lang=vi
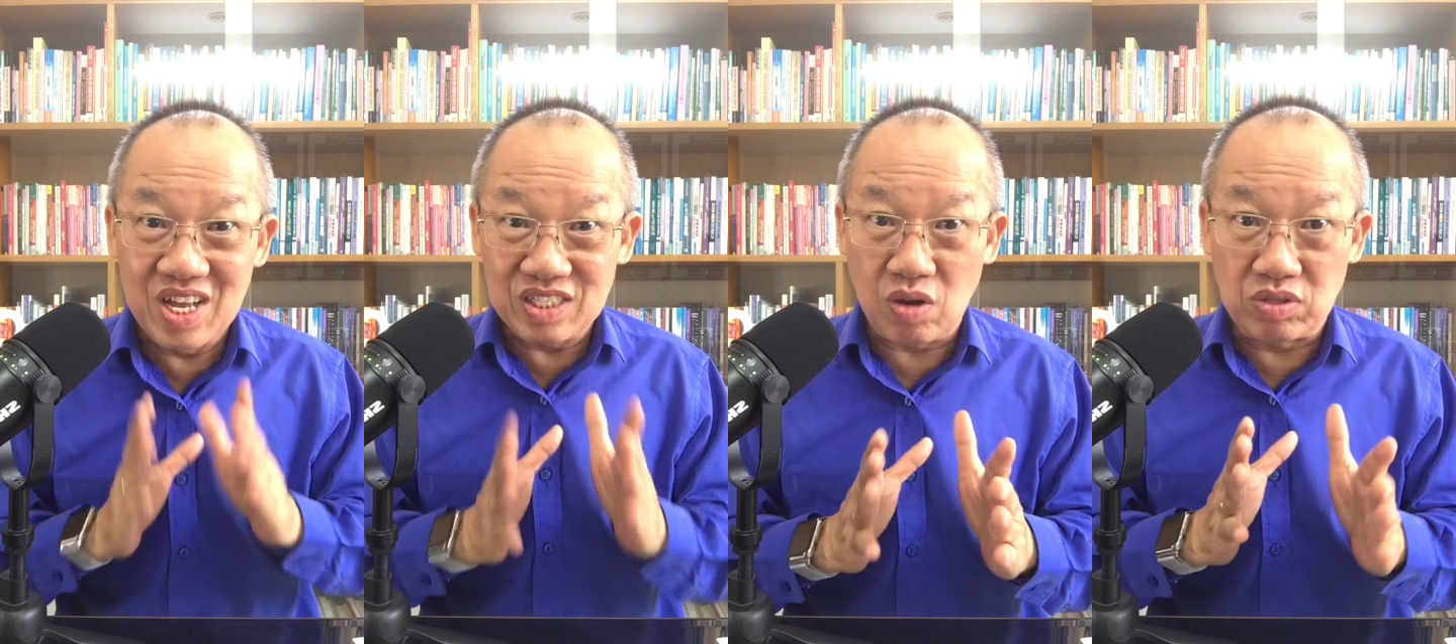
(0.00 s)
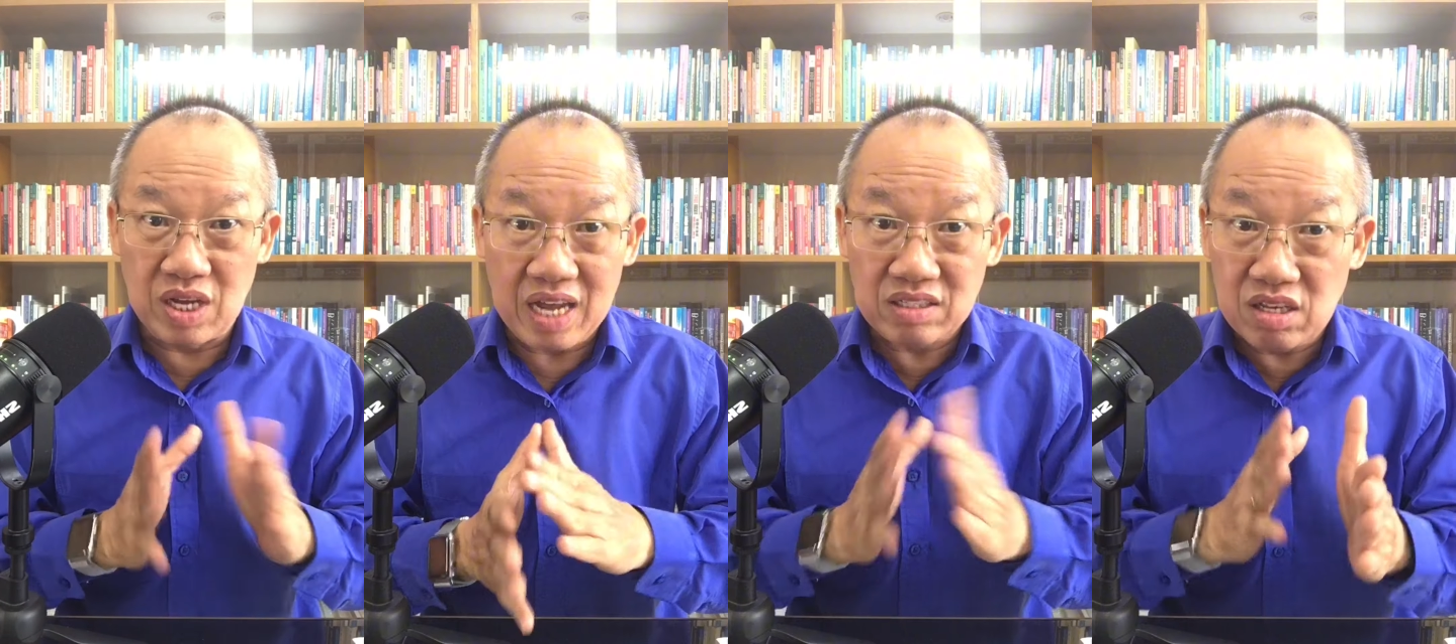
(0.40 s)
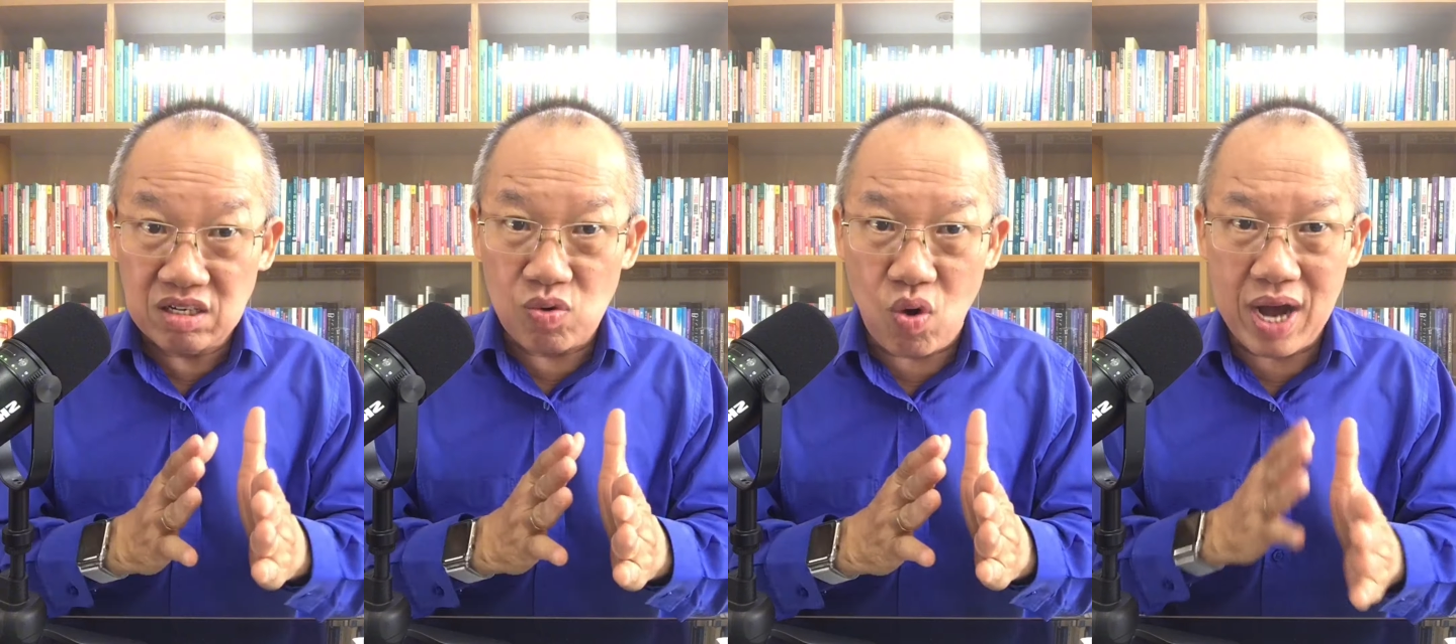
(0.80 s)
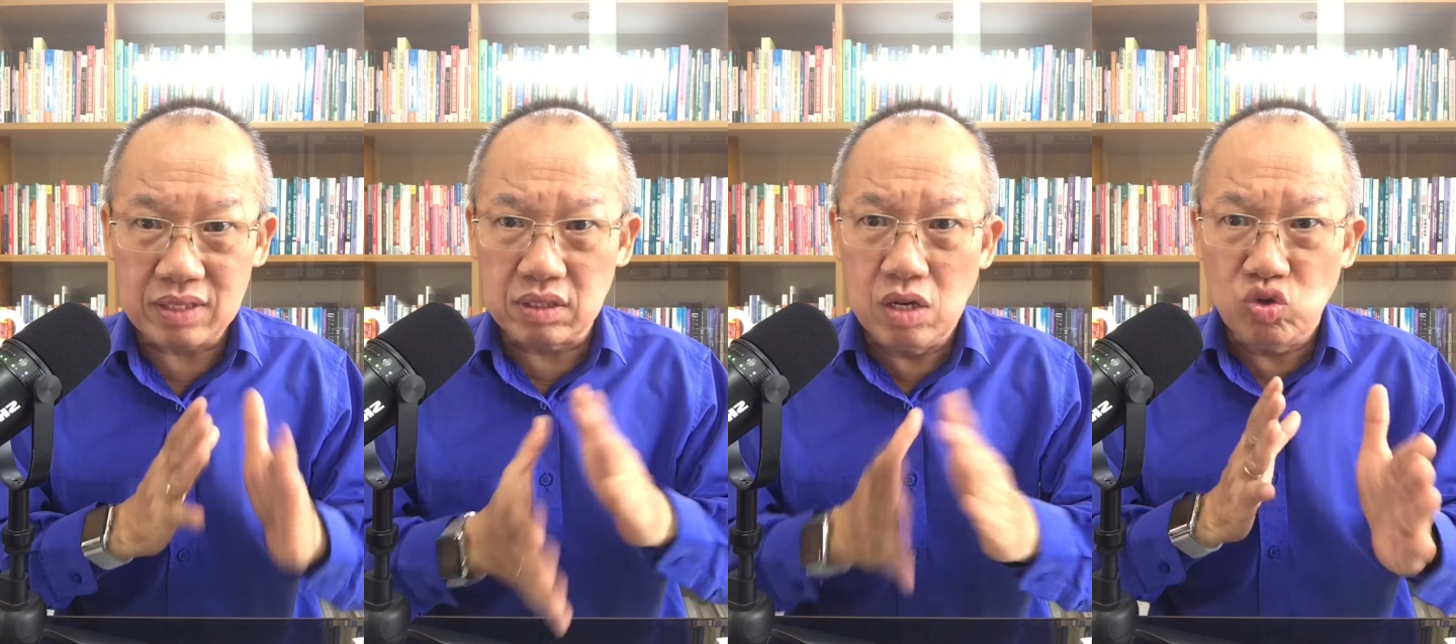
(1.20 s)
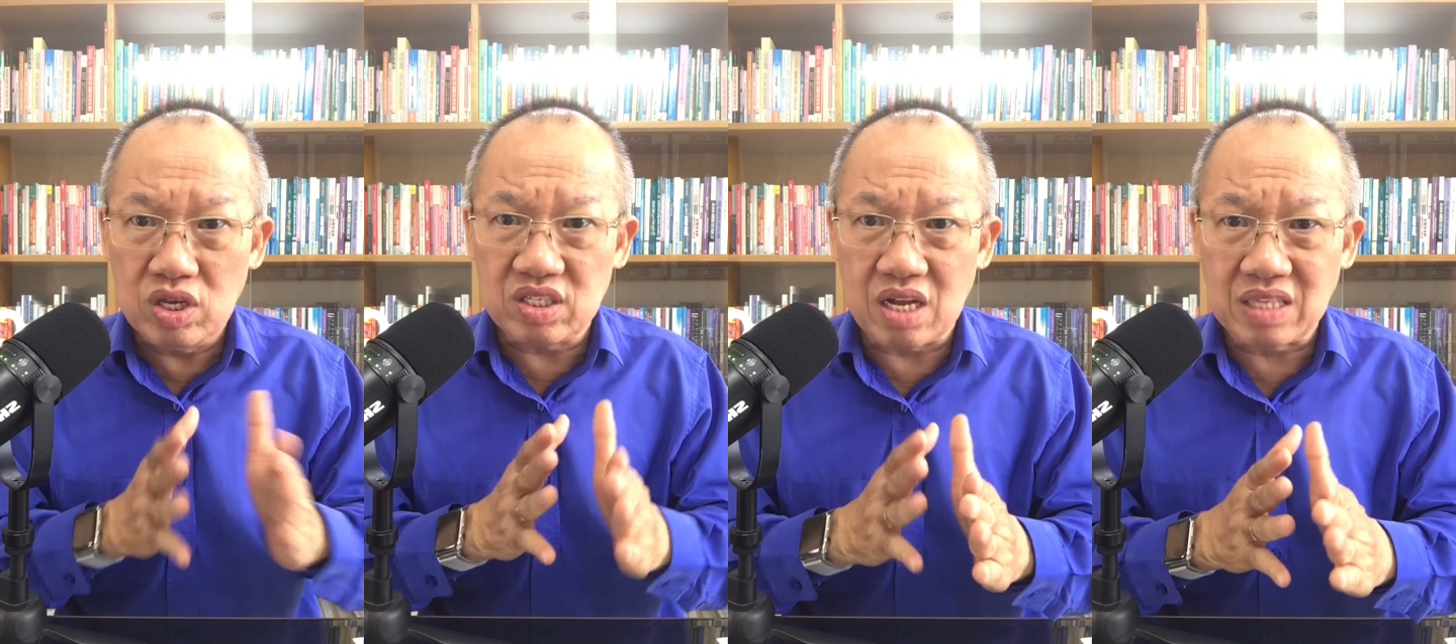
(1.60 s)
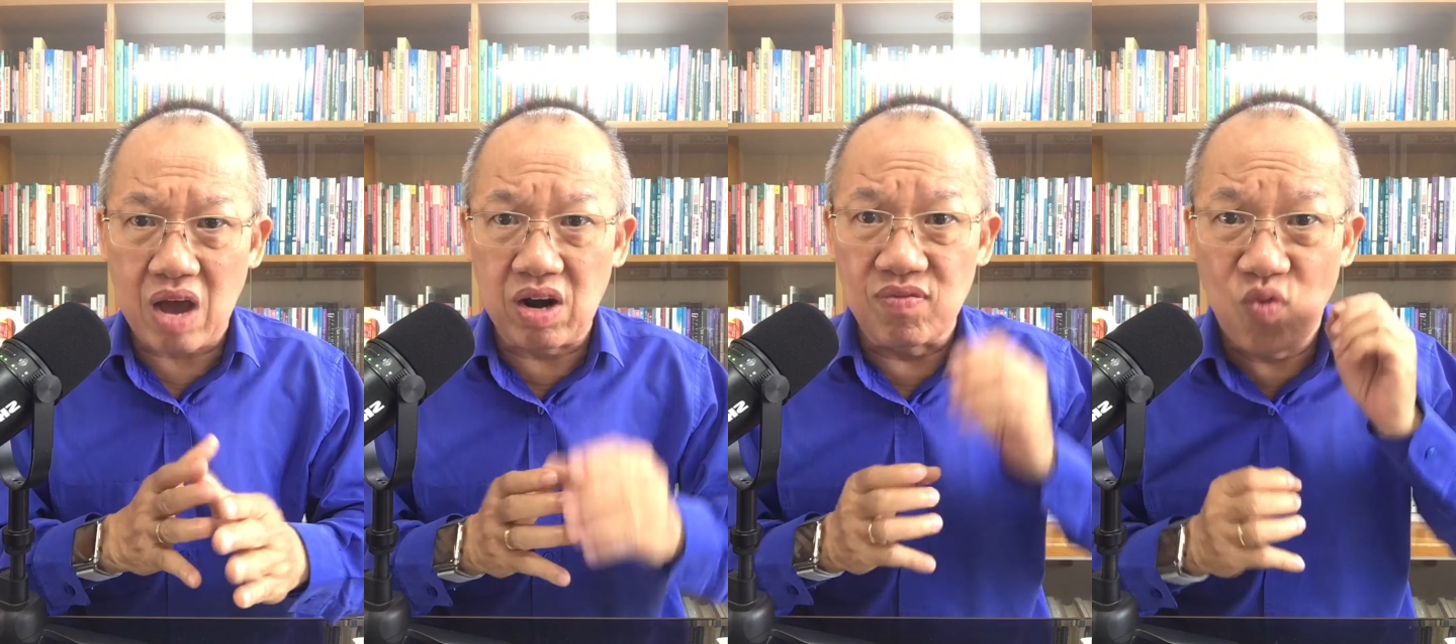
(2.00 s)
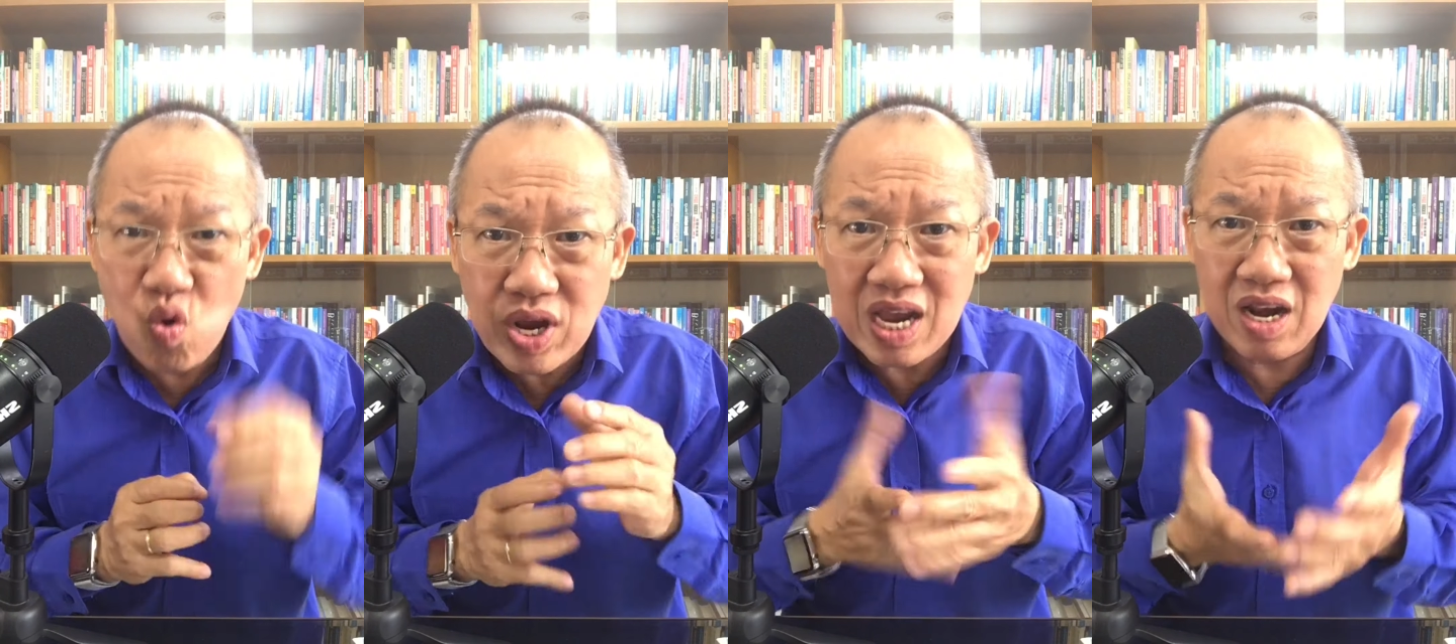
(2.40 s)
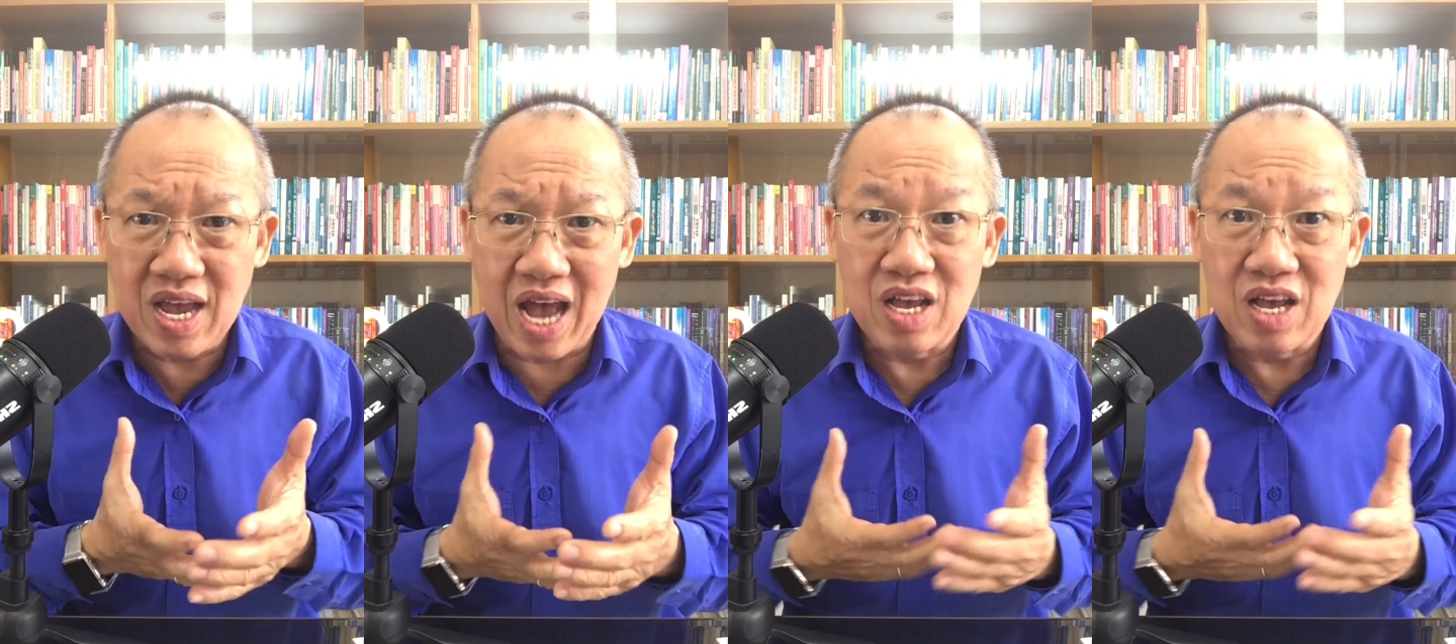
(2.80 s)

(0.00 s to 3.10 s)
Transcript: Trong thời đại tự động hóa, tư duy sáng tạo là vũ khí lợi hại